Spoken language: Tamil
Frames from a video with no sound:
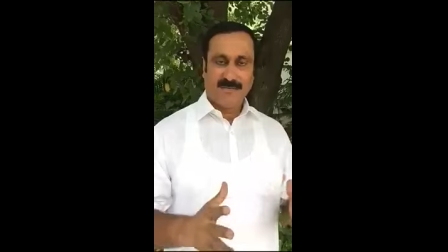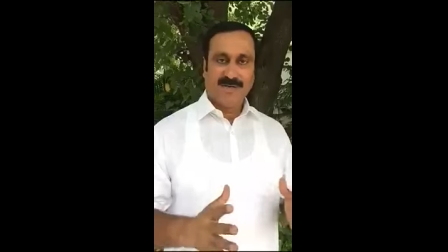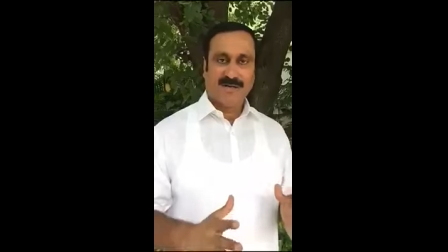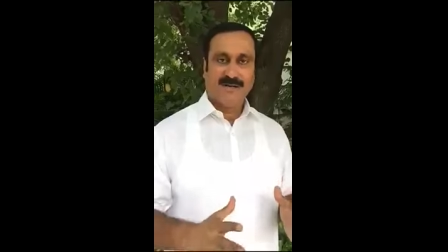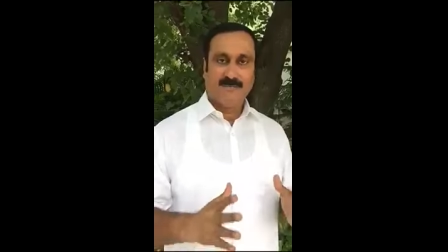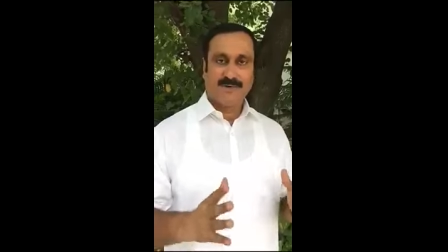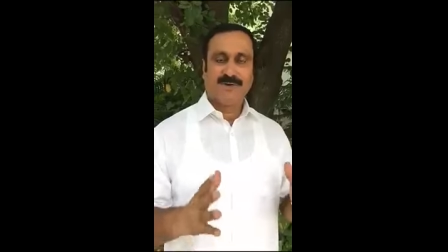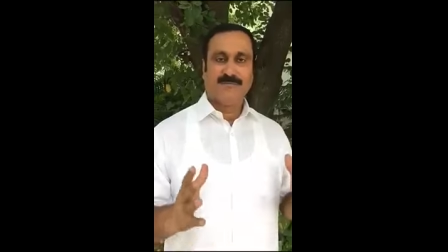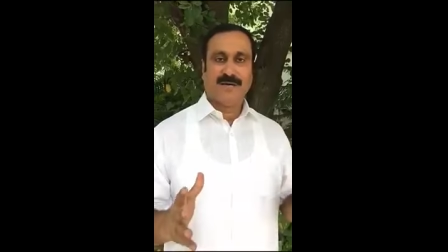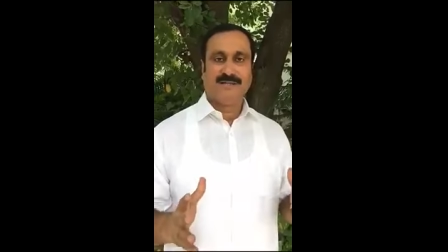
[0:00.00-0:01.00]
தமிழ்நாட்டில்
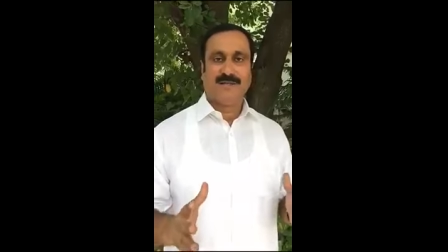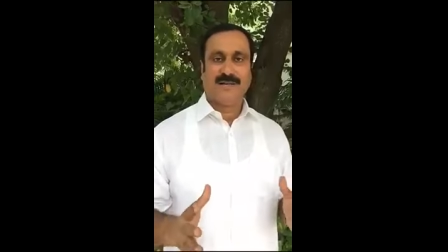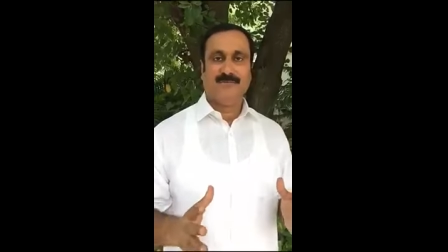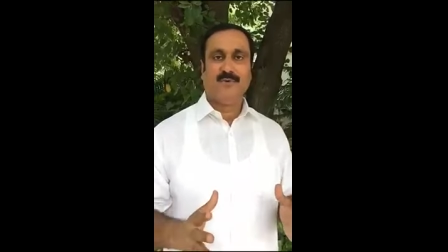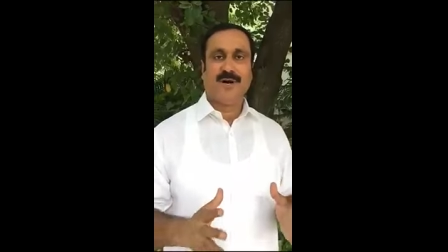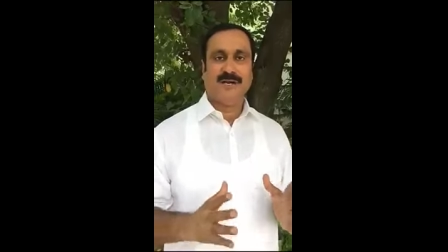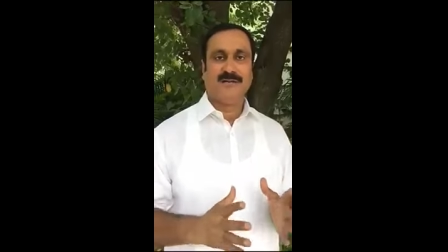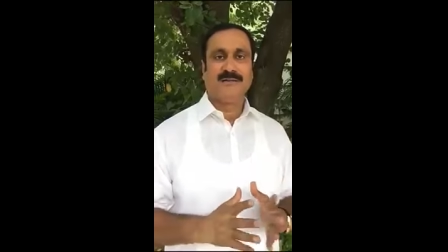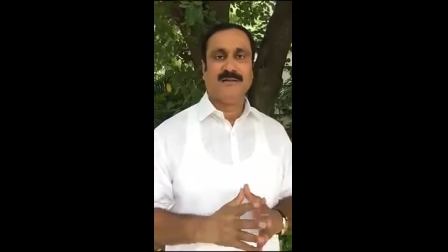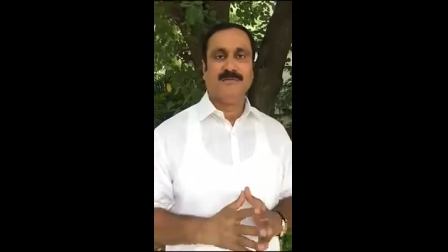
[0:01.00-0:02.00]
மொத்தம் பாத்தீங்கன்னா
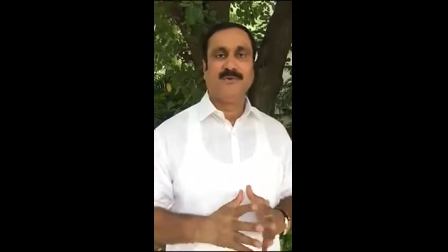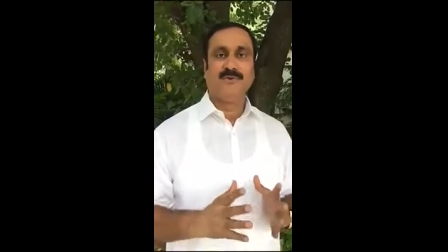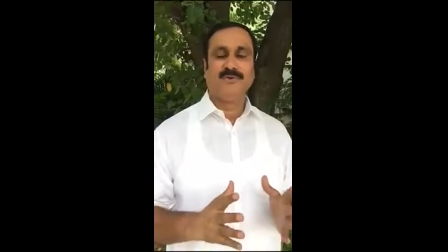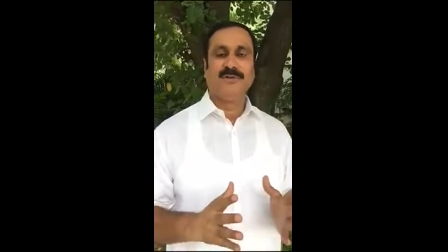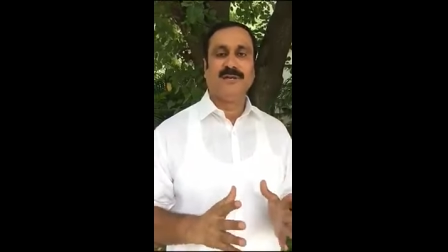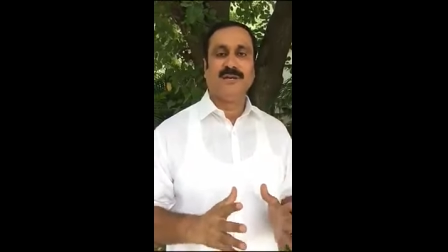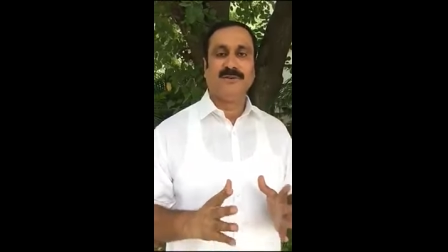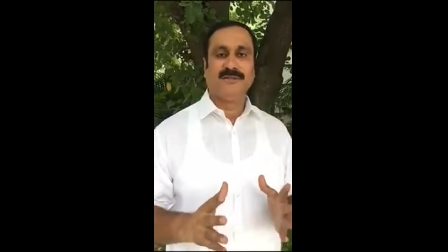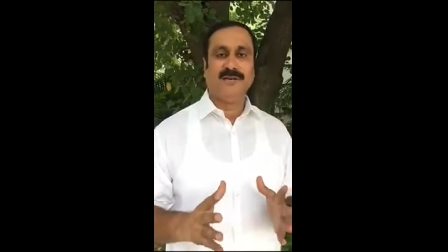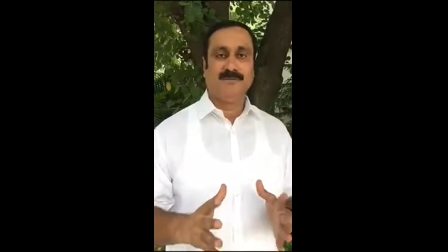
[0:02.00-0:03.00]
மூவாயிரத்தி முன்னூத்தி
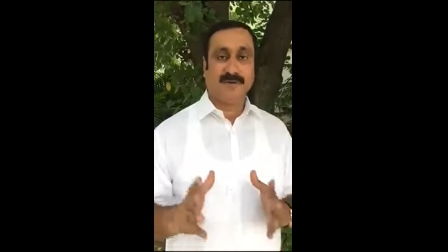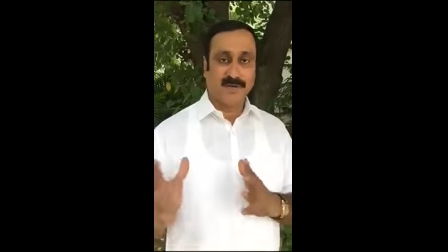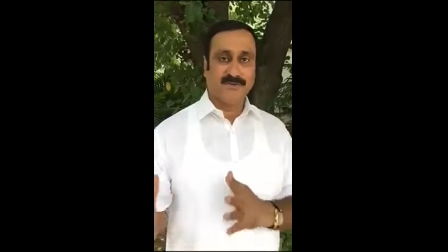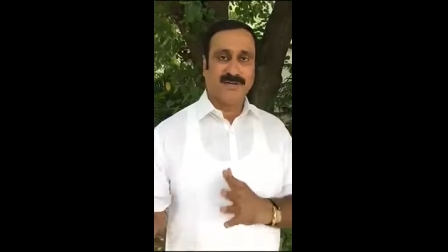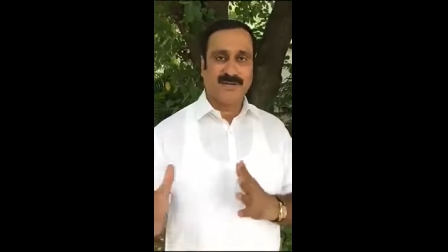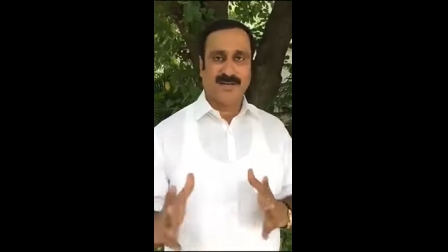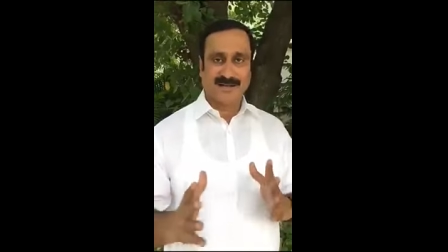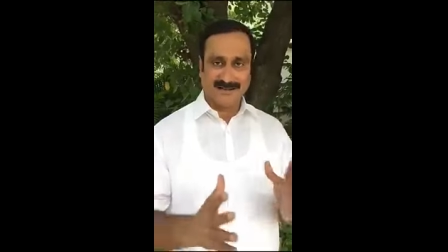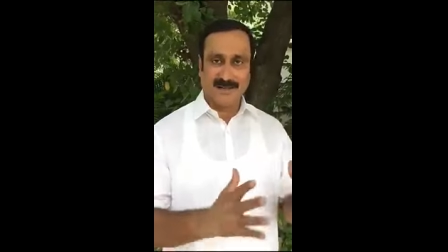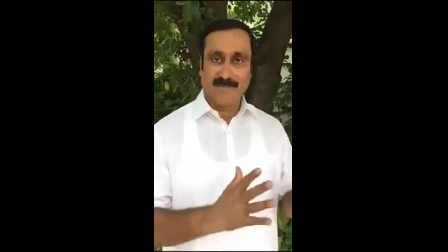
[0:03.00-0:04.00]
எழுபத்தி ஏழு மருத்துவ இடங்கள்
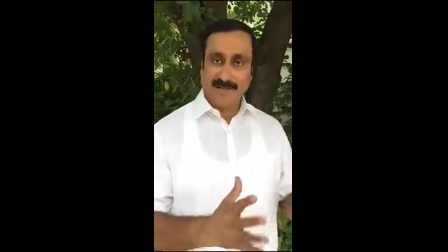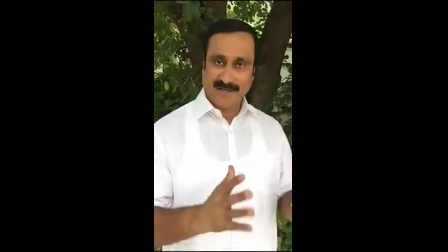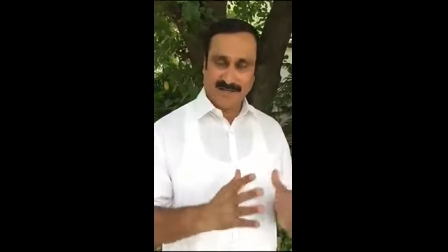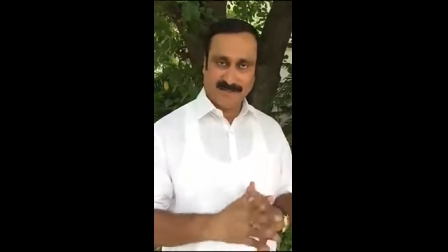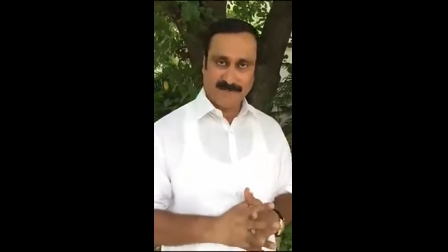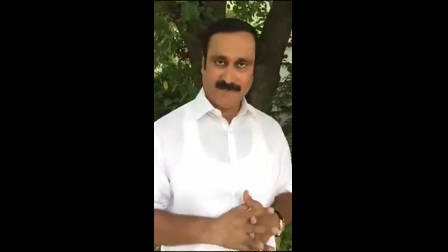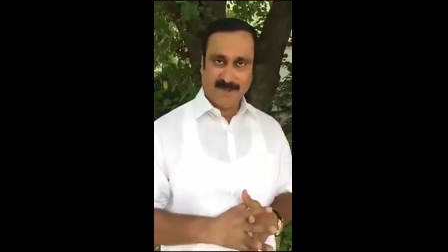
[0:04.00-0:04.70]
அரசிடம் இருக்கிறது